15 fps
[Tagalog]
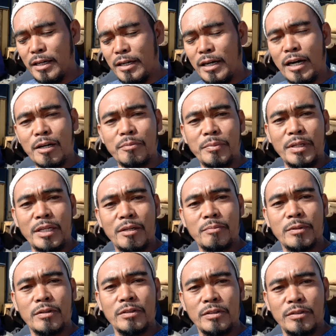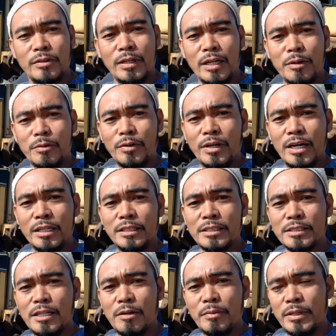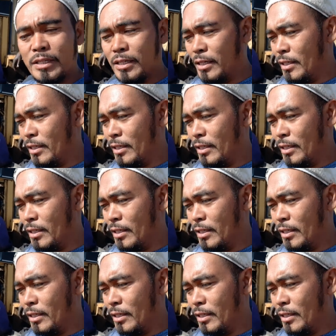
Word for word: RPM. No? Yun na lang yung i-adjust namin.